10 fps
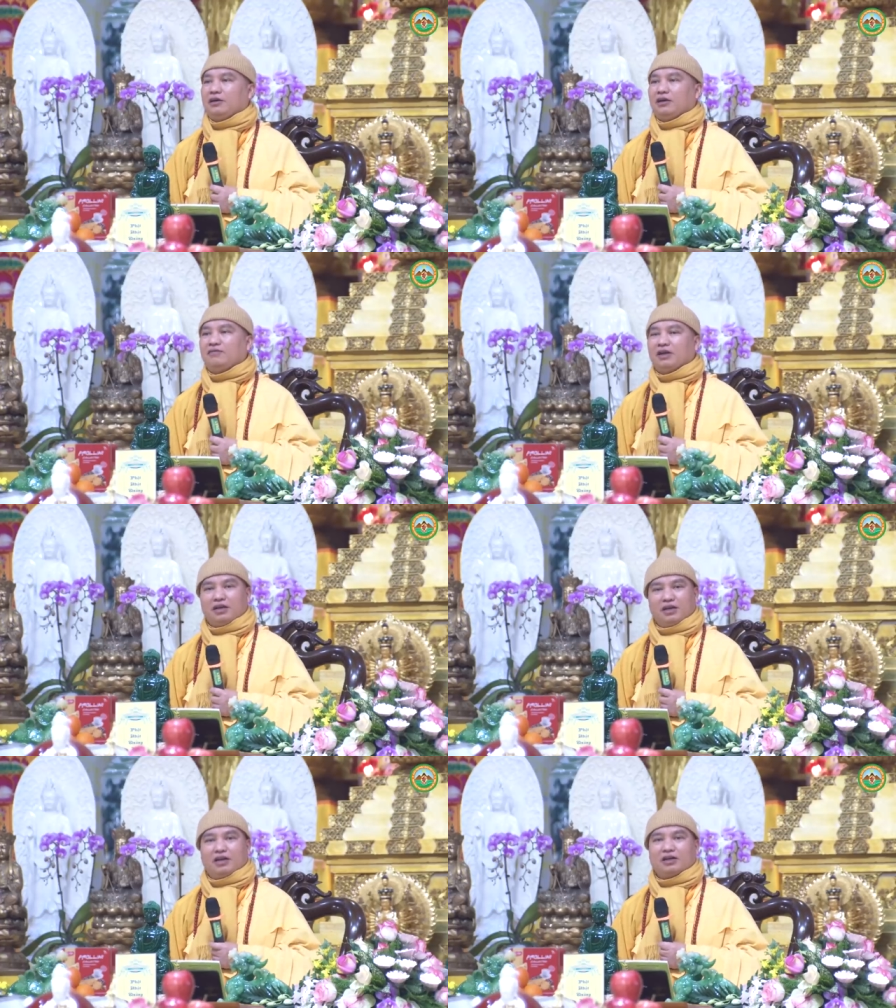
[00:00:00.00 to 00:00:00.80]
nó
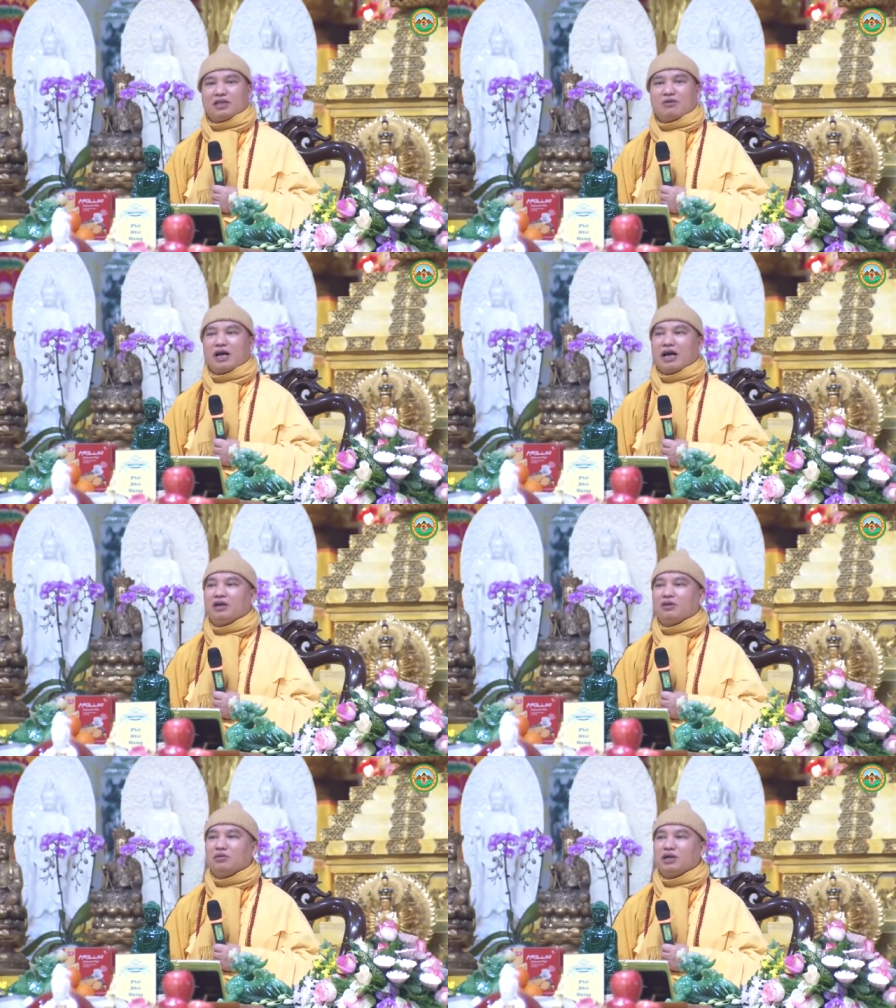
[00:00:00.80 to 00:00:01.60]
vẫn ờ, song
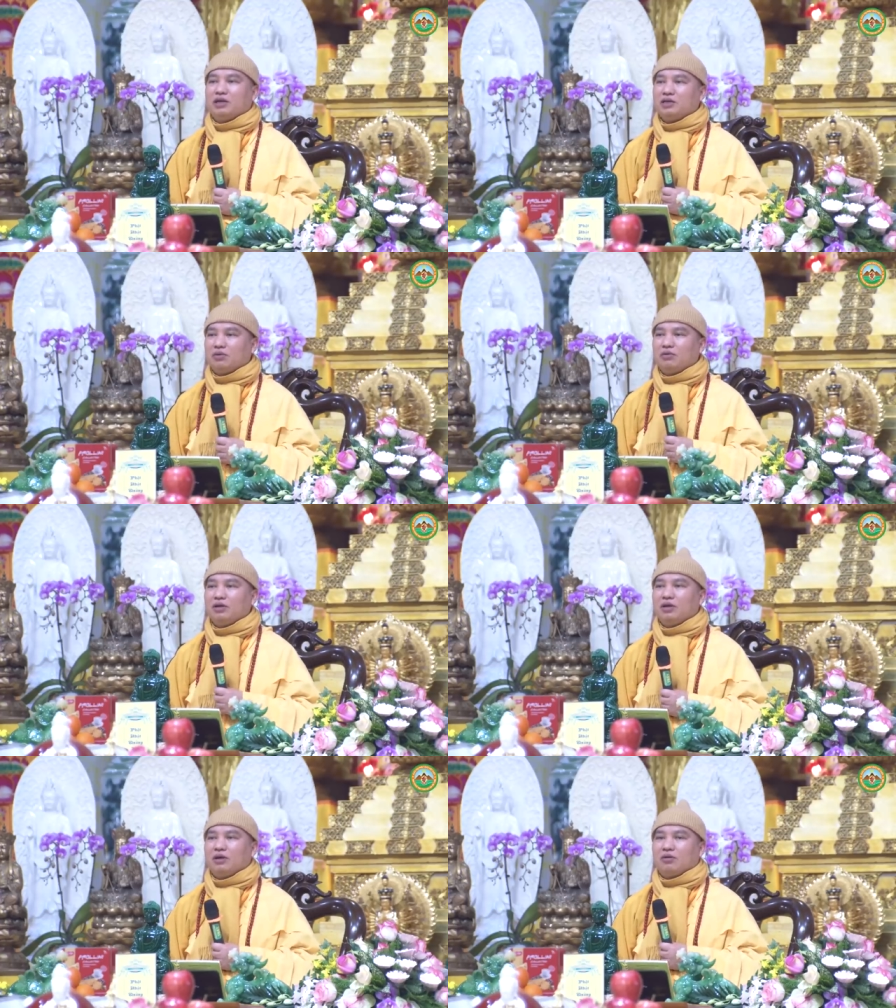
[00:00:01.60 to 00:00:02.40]
hành cùng đời sống
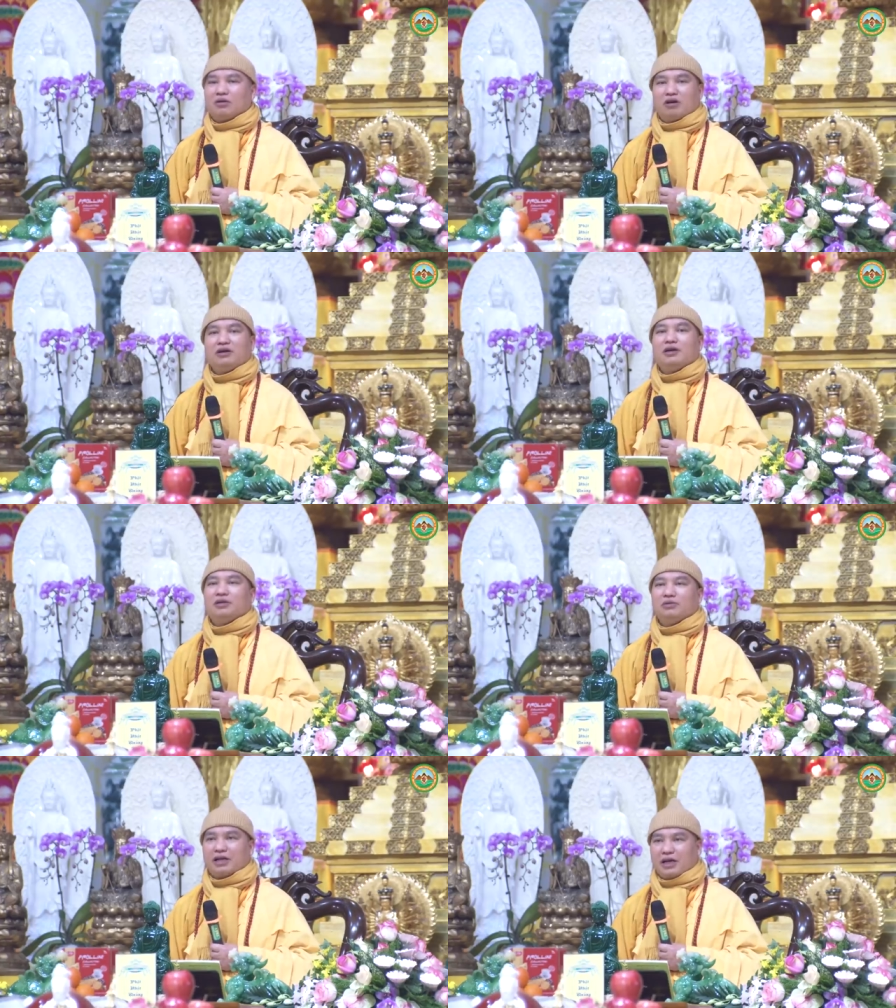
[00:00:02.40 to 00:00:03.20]
của con người
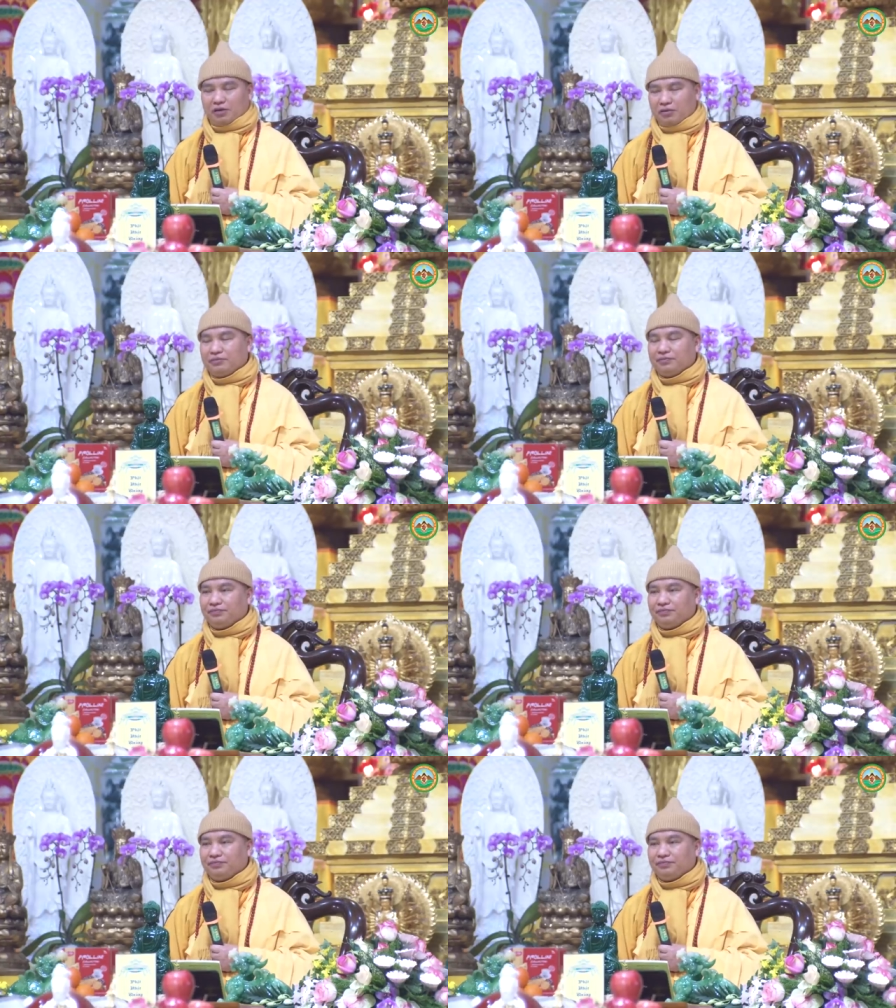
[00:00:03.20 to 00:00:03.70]
chúng ta đâu